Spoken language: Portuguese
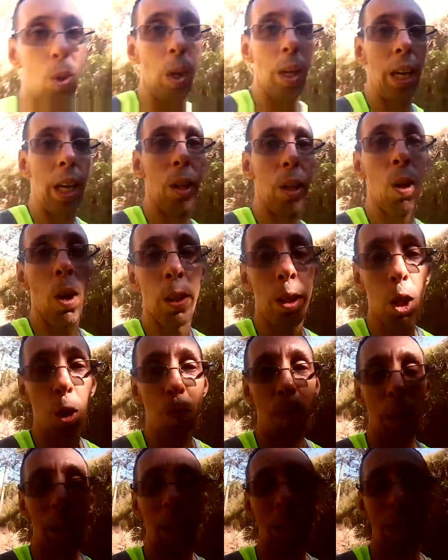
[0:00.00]
isso aí, a nossa
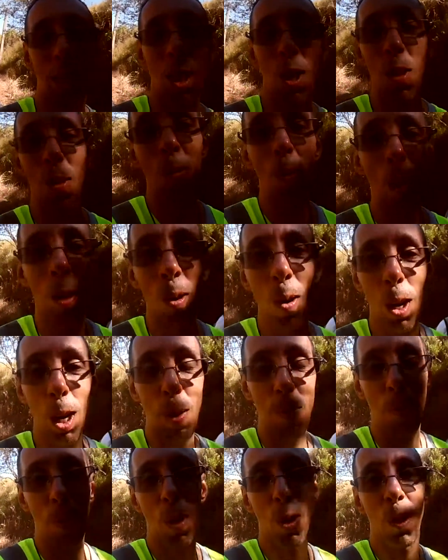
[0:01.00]
expedição
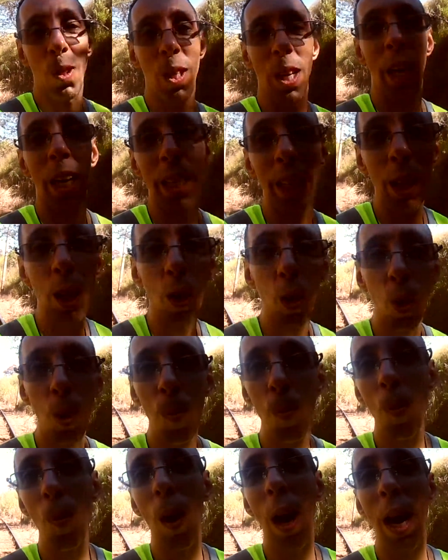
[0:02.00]
agora prossegue
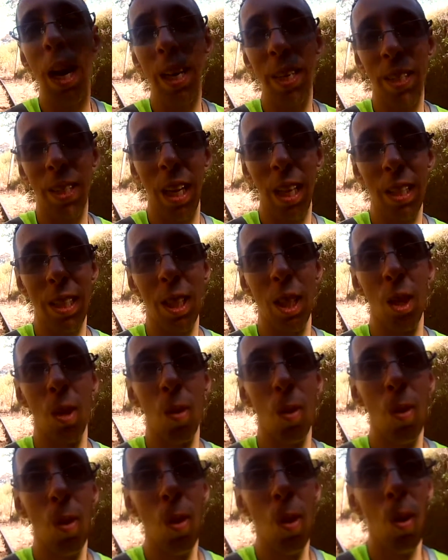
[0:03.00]
rumo à estação.
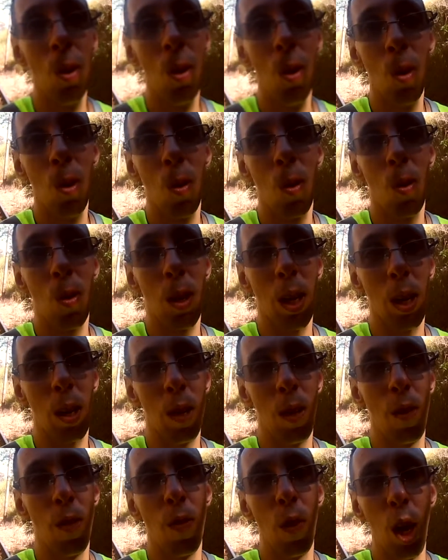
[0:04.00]
Estação
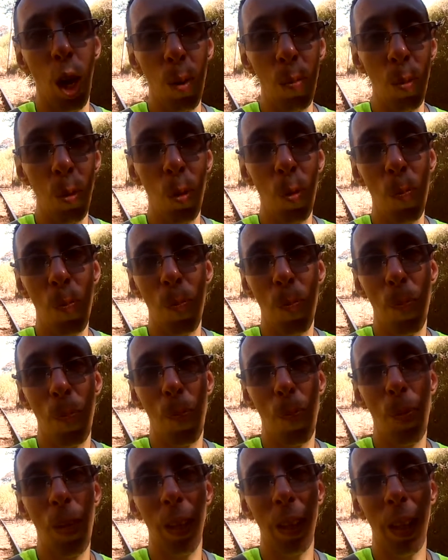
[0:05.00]
restaurada. E vamos
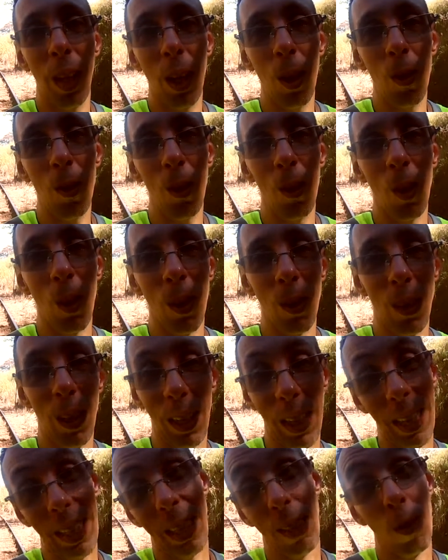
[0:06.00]
de trem conosco,
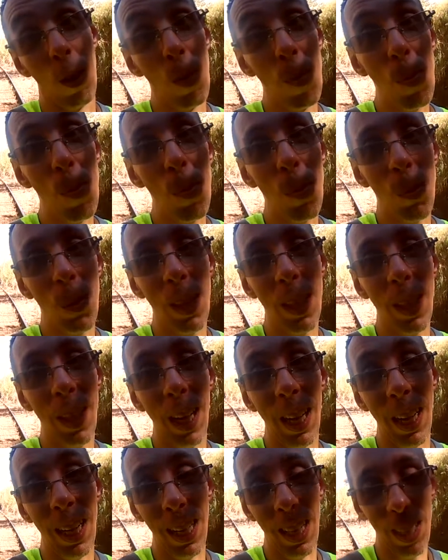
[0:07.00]
quer dizer, vamos sem
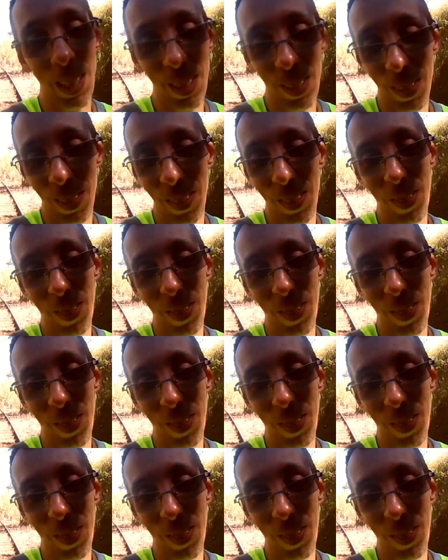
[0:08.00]
trem, né?